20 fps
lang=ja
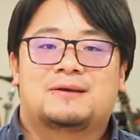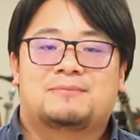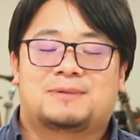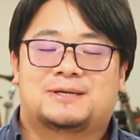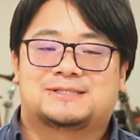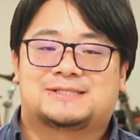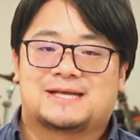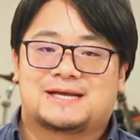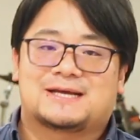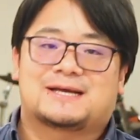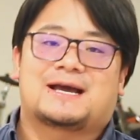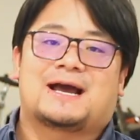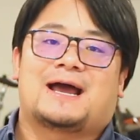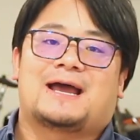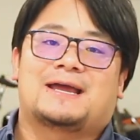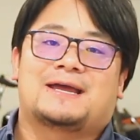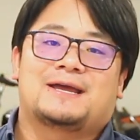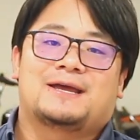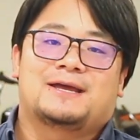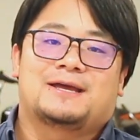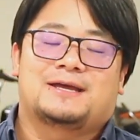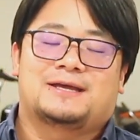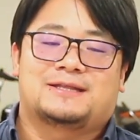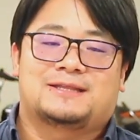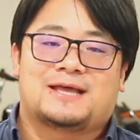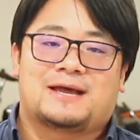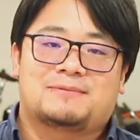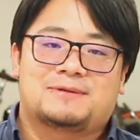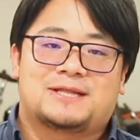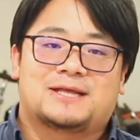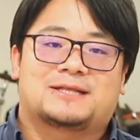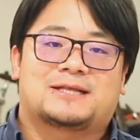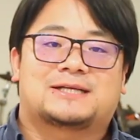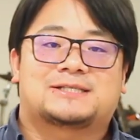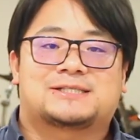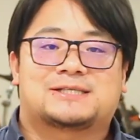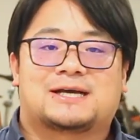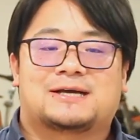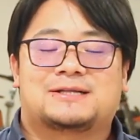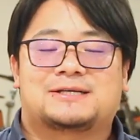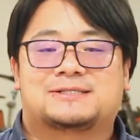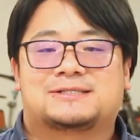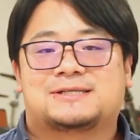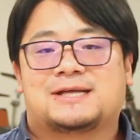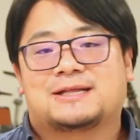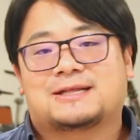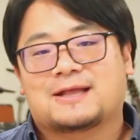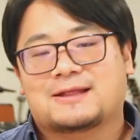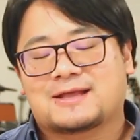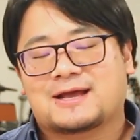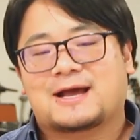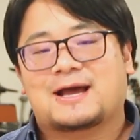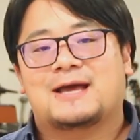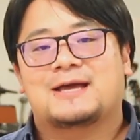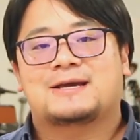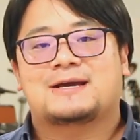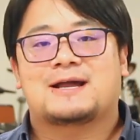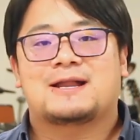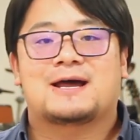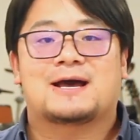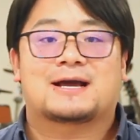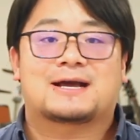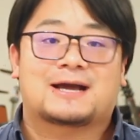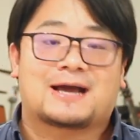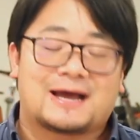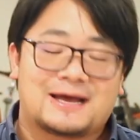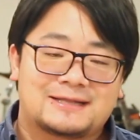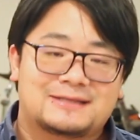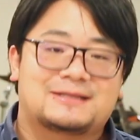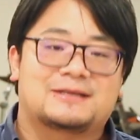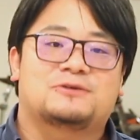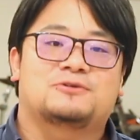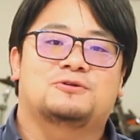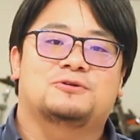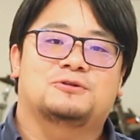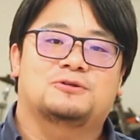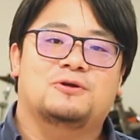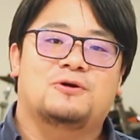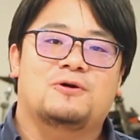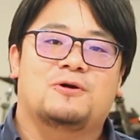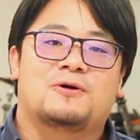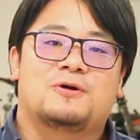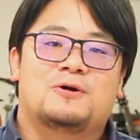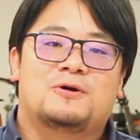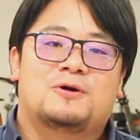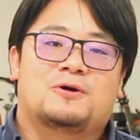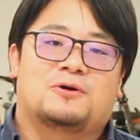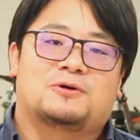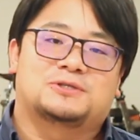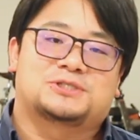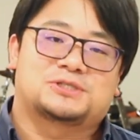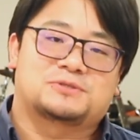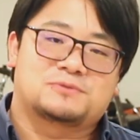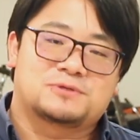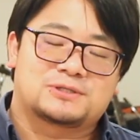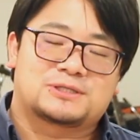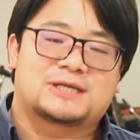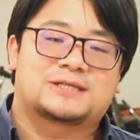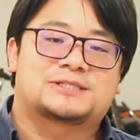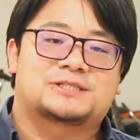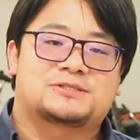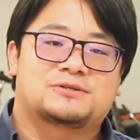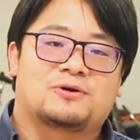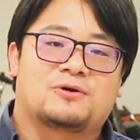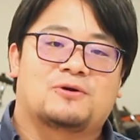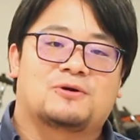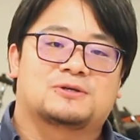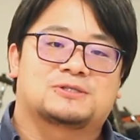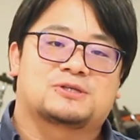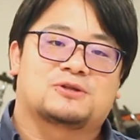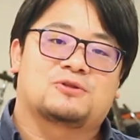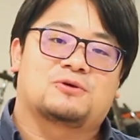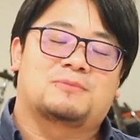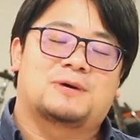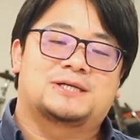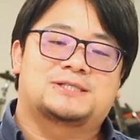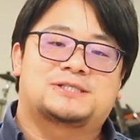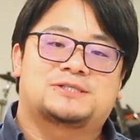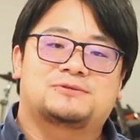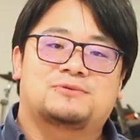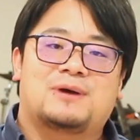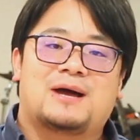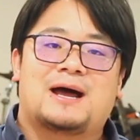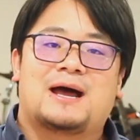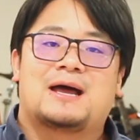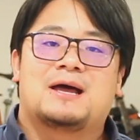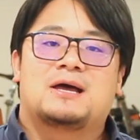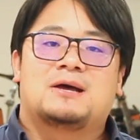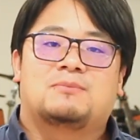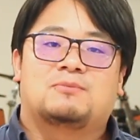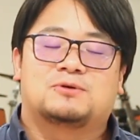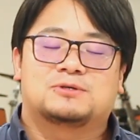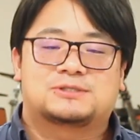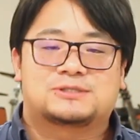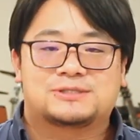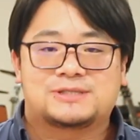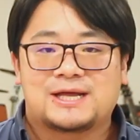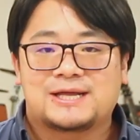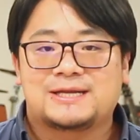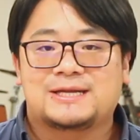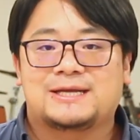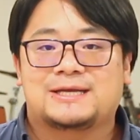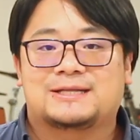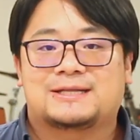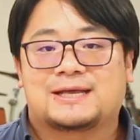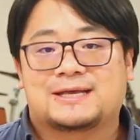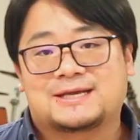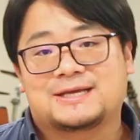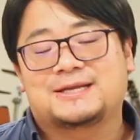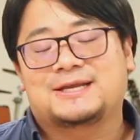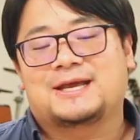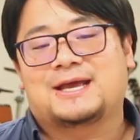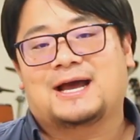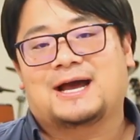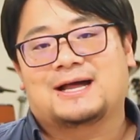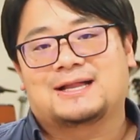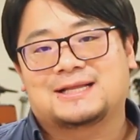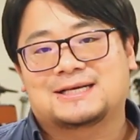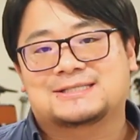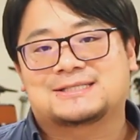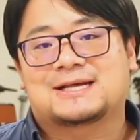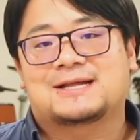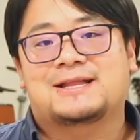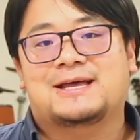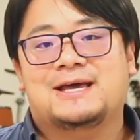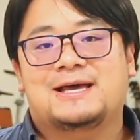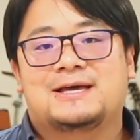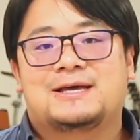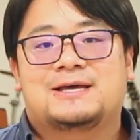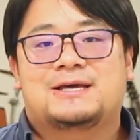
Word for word: まあ、前回ダビデたちがですね戦いから帰ってくると自分たちのその町はもうすでに敵に荒らされ、